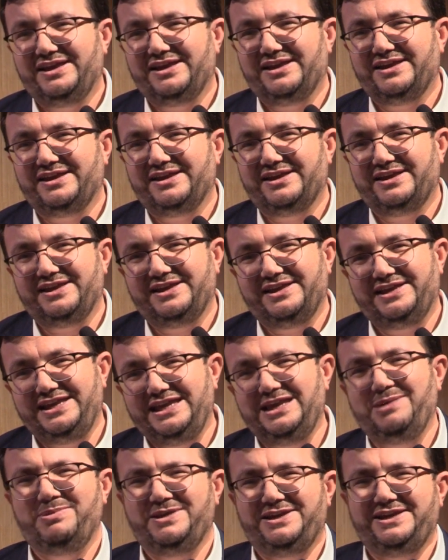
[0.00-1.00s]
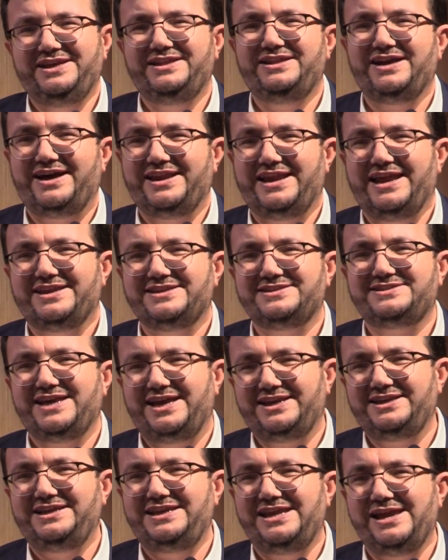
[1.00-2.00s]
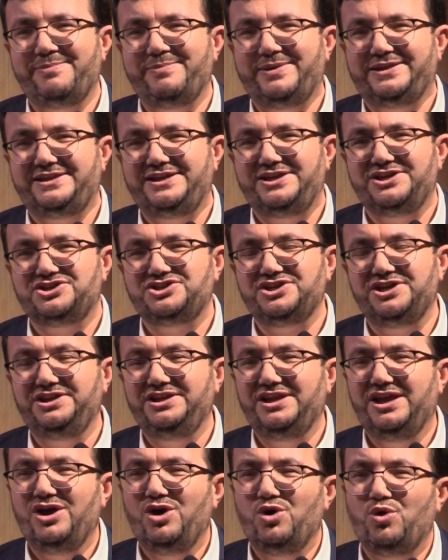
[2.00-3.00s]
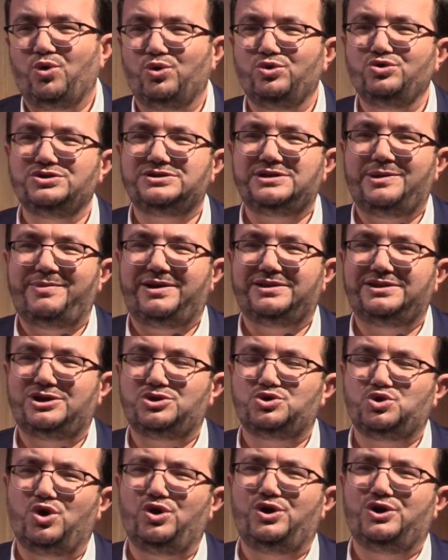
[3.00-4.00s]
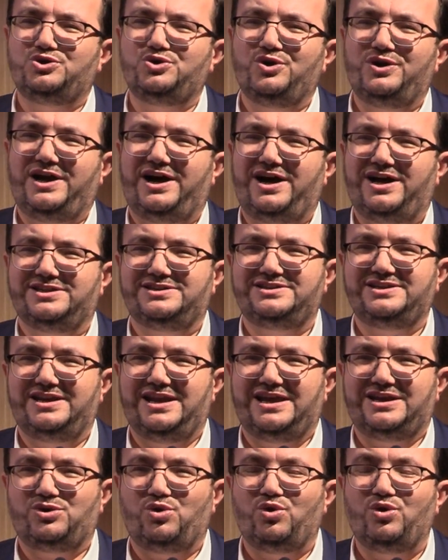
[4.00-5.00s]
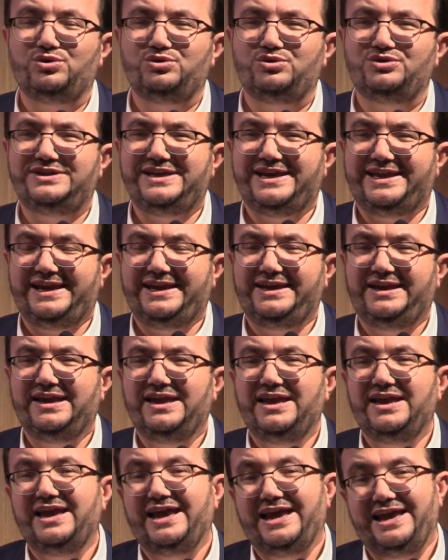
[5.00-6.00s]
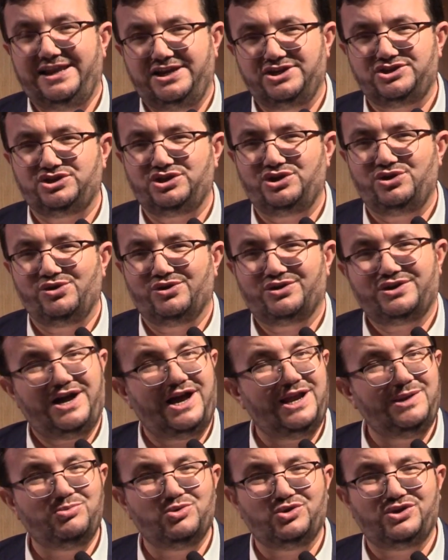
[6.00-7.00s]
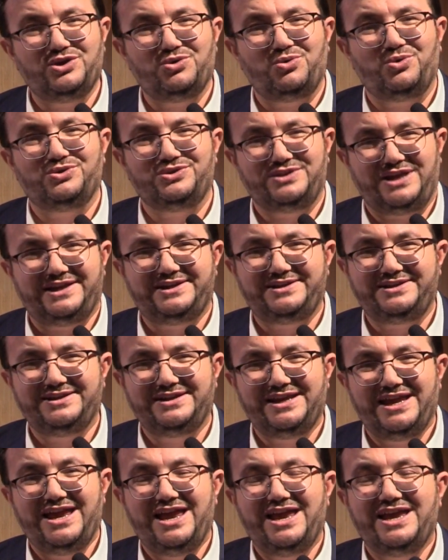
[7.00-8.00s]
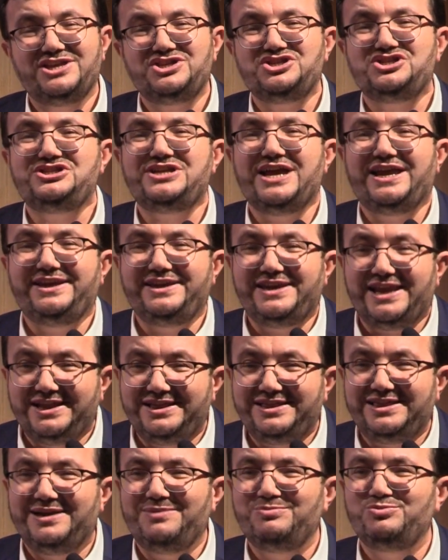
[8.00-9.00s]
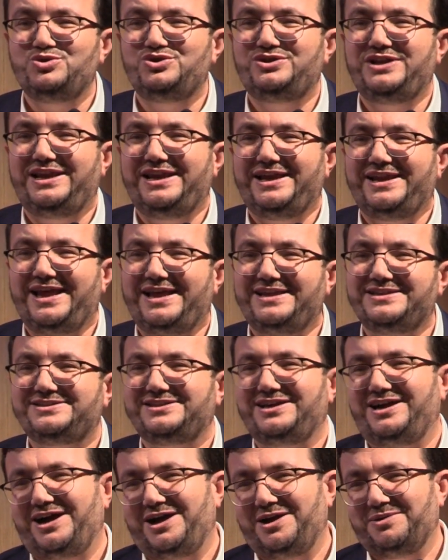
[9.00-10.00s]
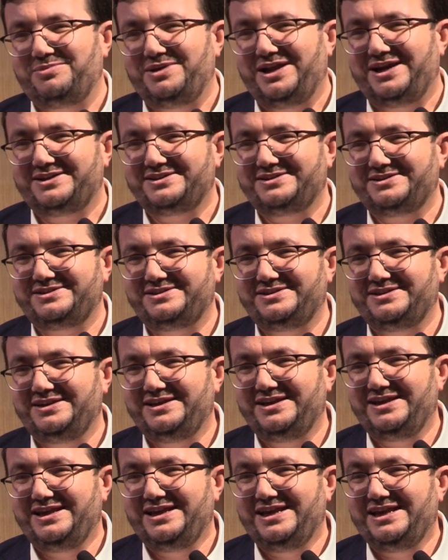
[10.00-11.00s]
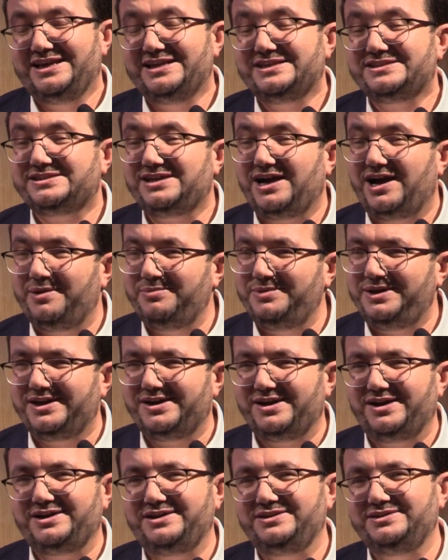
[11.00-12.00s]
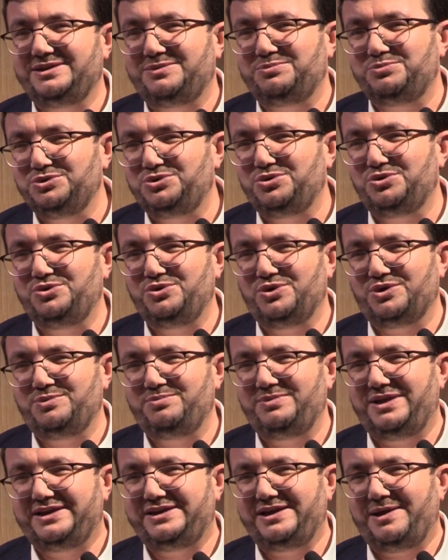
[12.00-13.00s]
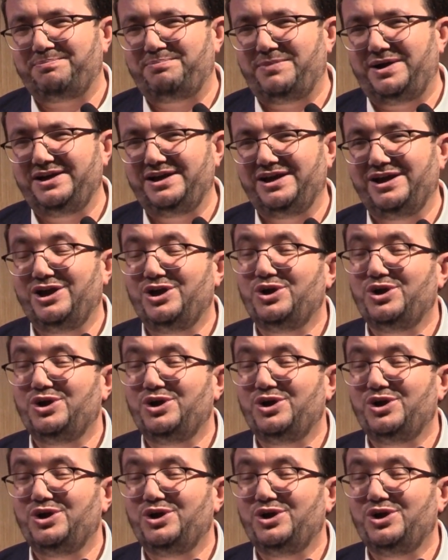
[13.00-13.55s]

e, iyi bir idare sergileyemediği için onun zamanda şöyle şöyle hadiseler oldu diyerek eleştiriliyor. Halbuki onlar cennetle müjdelenen sahabilerdir. Sahabiler hakkında bu tür yorumlar yapmak